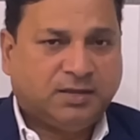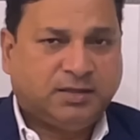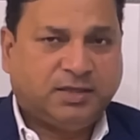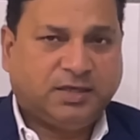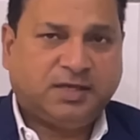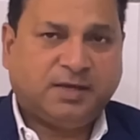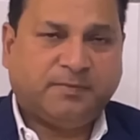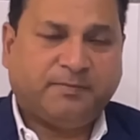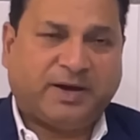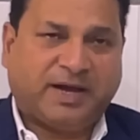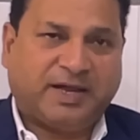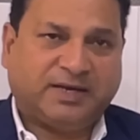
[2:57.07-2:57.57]

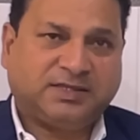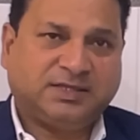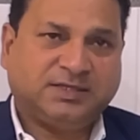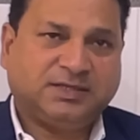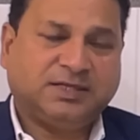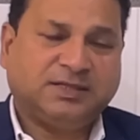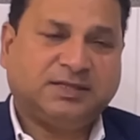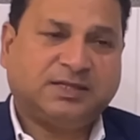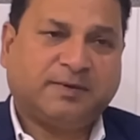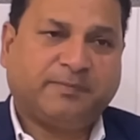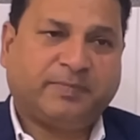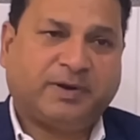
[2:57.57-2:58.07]
देखिए भारतीय
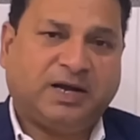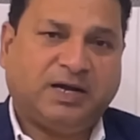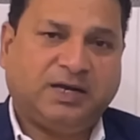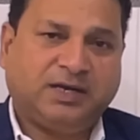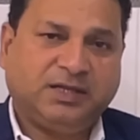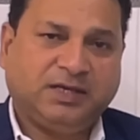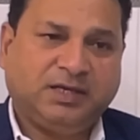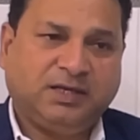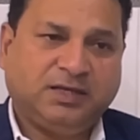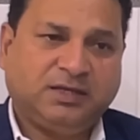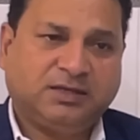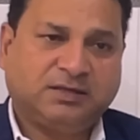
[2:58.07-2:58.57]
जनता
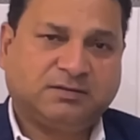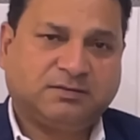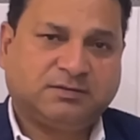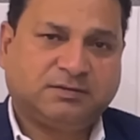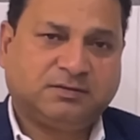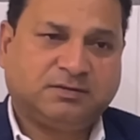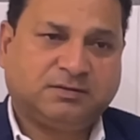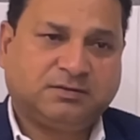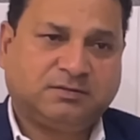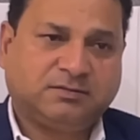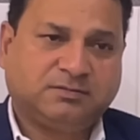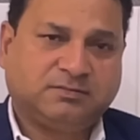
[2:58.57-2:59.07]
पार्टी
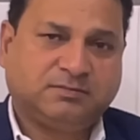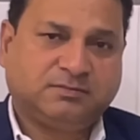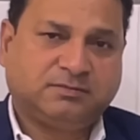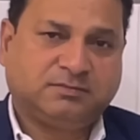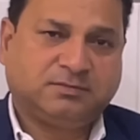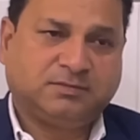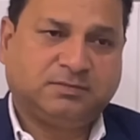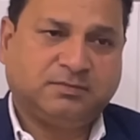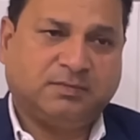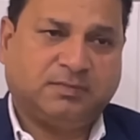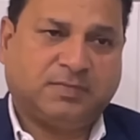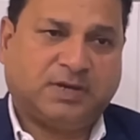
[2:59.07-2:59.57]

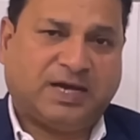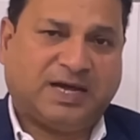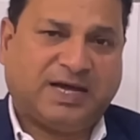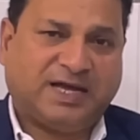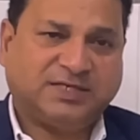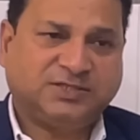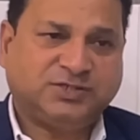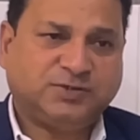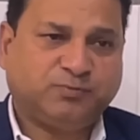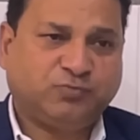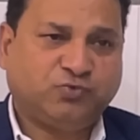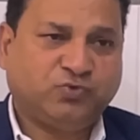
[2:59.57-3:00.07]

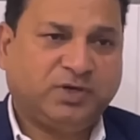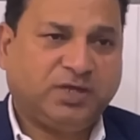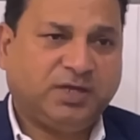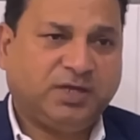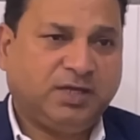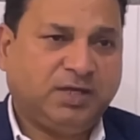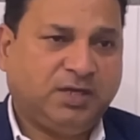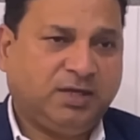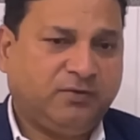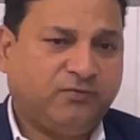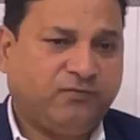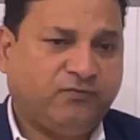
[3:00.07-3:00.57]
आज पूरे
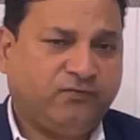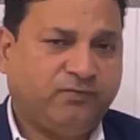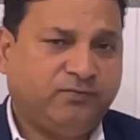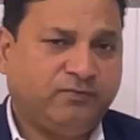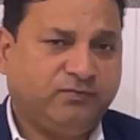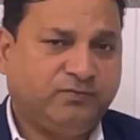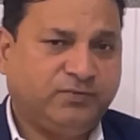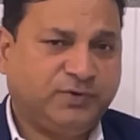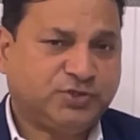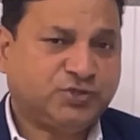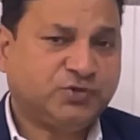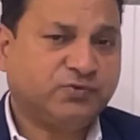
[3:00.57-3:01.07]

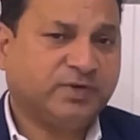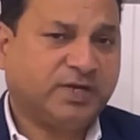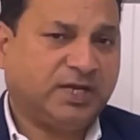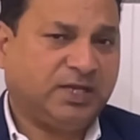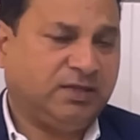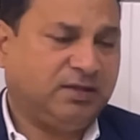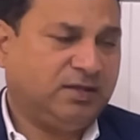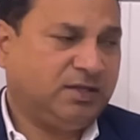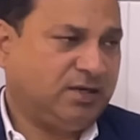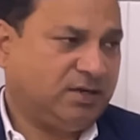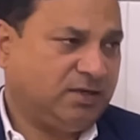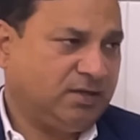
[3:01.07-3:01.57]
विश्व के
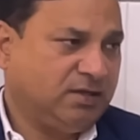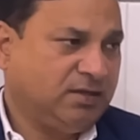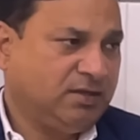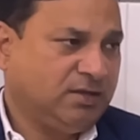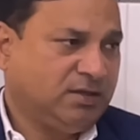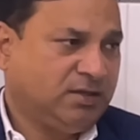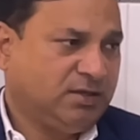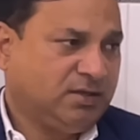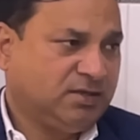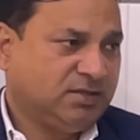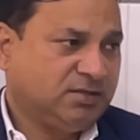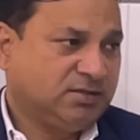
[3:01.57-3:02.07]
अंदर
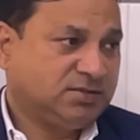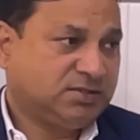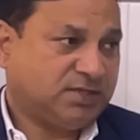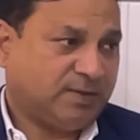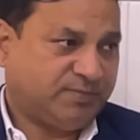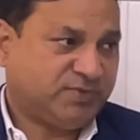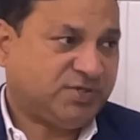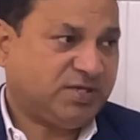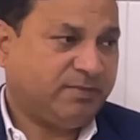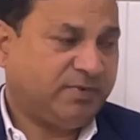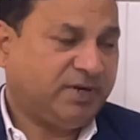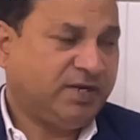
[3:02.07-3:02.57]

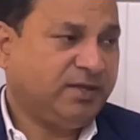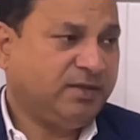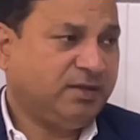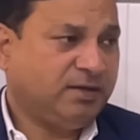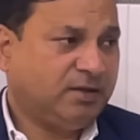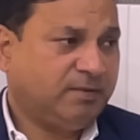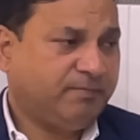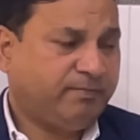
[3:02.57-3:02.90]
सबसे बड़ी